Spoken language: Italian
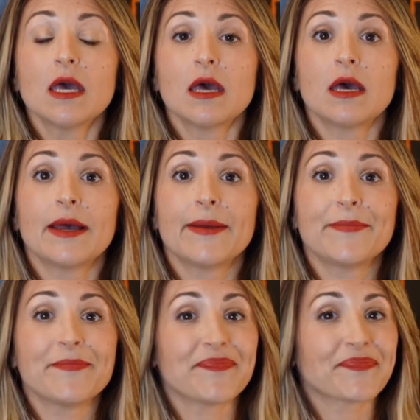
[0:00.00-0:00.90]

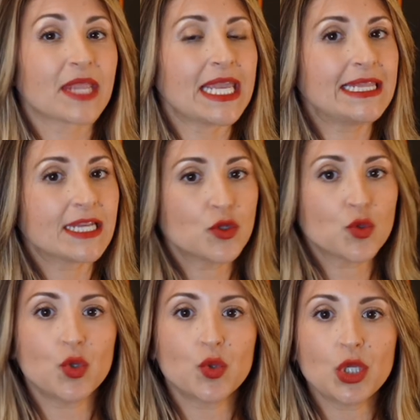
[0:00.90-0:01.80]
Um, il
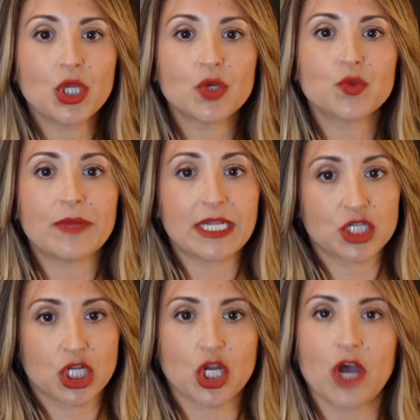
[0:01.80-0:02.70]
31 luglio
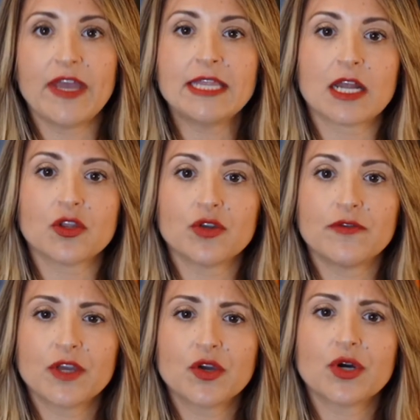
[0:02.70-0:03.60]
2019 è entrato
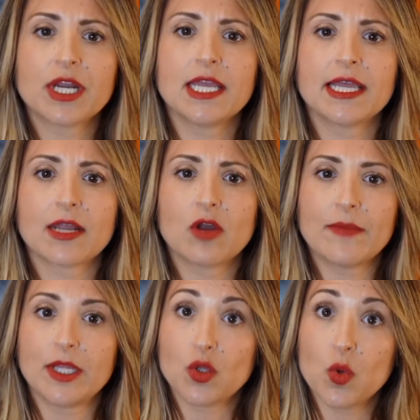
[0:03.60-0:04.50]
in vigore il
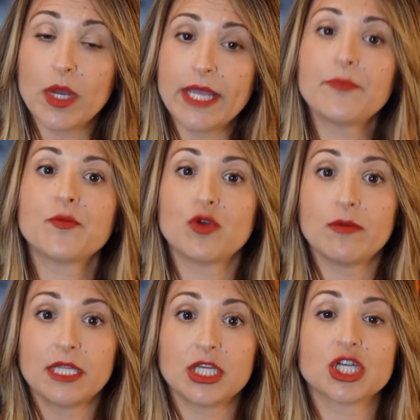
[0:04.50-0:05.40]
regolamento UE
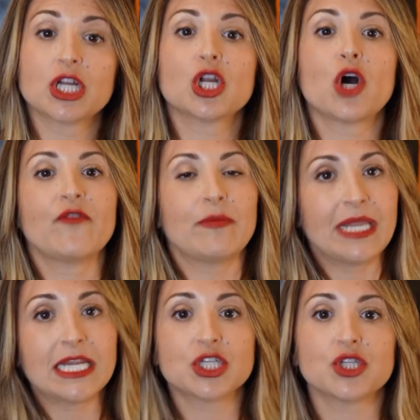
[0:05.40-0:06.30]

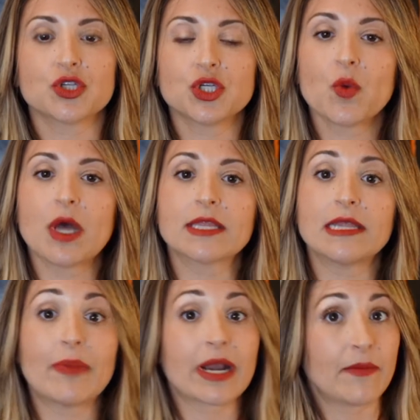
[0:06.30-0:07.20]
2019-1150
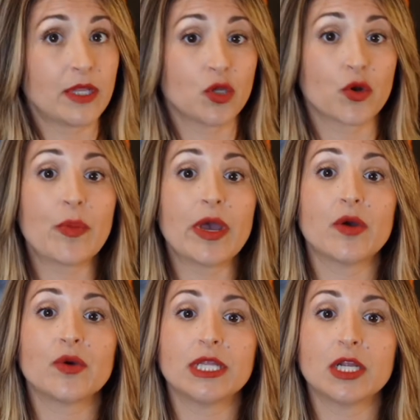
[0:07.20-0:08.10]
del Parlamento
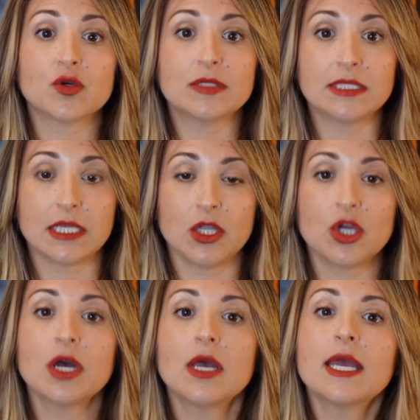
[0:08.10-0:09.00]
europeo e del
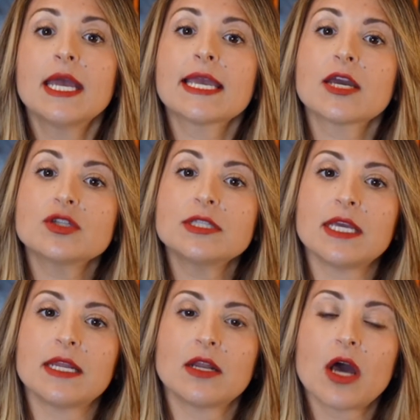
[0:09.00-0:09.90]
Consiglio che
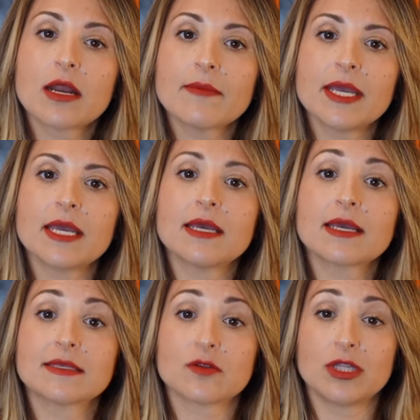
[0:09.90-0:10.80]
contiene norme
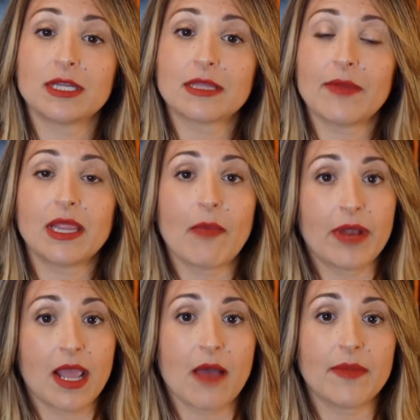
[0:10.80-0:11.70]
che sono direttamente
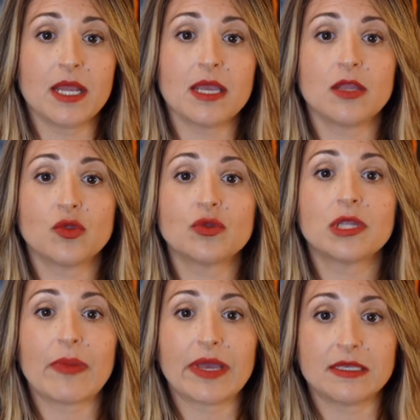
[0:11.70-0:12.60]
applicabili in
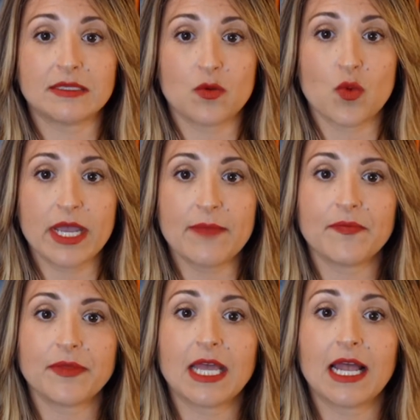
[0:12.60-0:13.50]
tutti i paesi
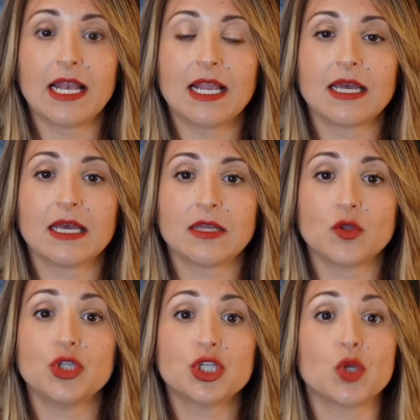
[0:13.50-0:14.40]
UE dal
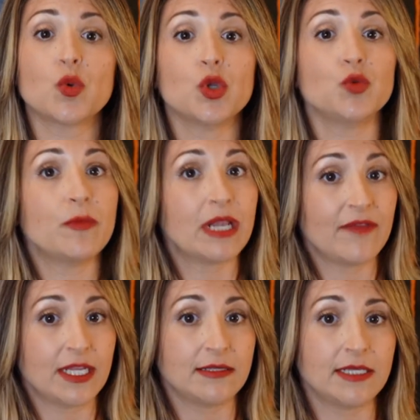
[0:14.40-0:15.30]
12 eh, luglio
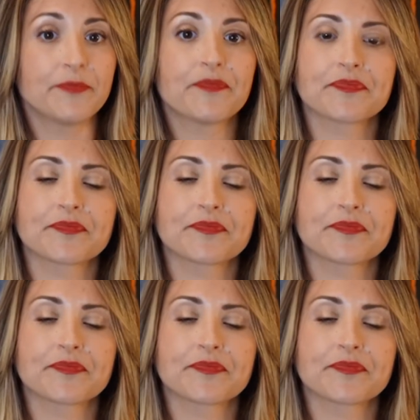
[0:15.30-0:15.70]
2020.